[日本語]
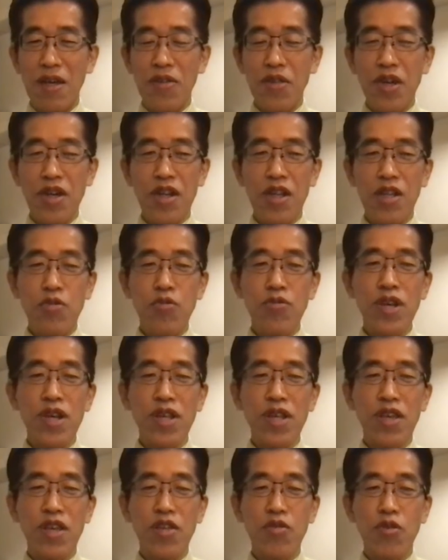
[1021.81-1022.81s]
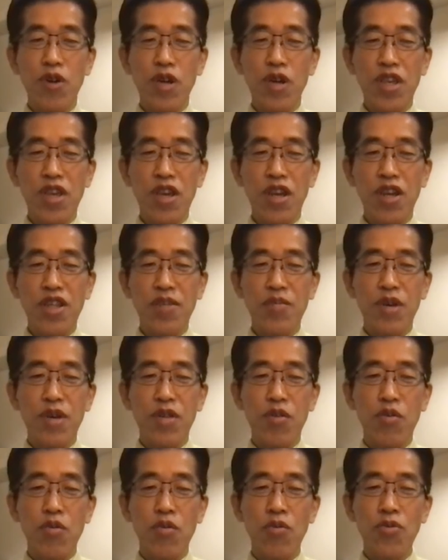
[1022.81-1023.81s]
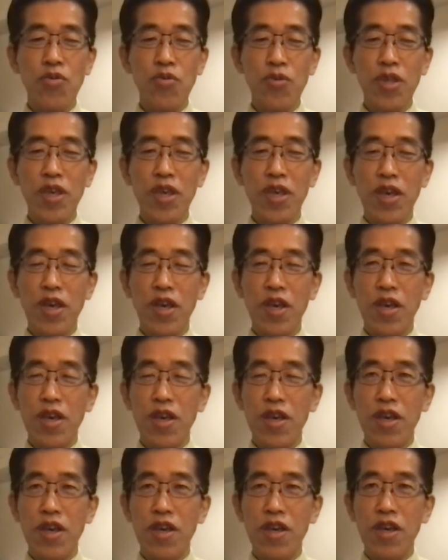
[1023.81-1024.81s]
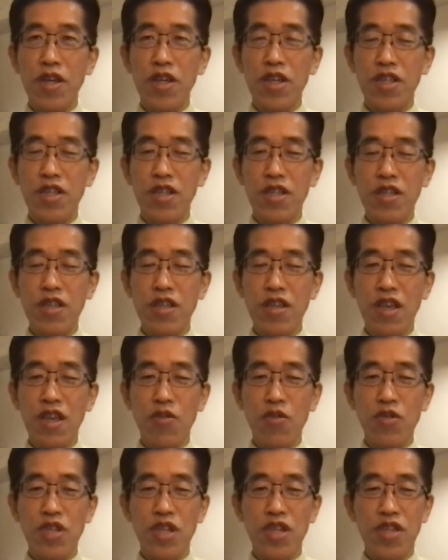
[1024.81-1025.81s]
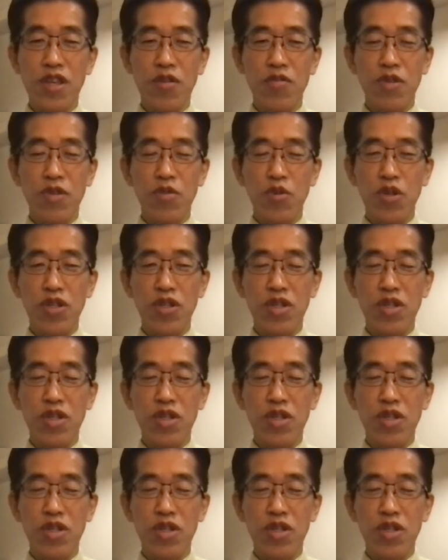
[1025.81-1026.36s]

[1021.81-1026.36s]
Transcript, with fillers: だから、その中で野党がしっかりしてもらうと、本当ね、えー、岸田政権の政策って俺、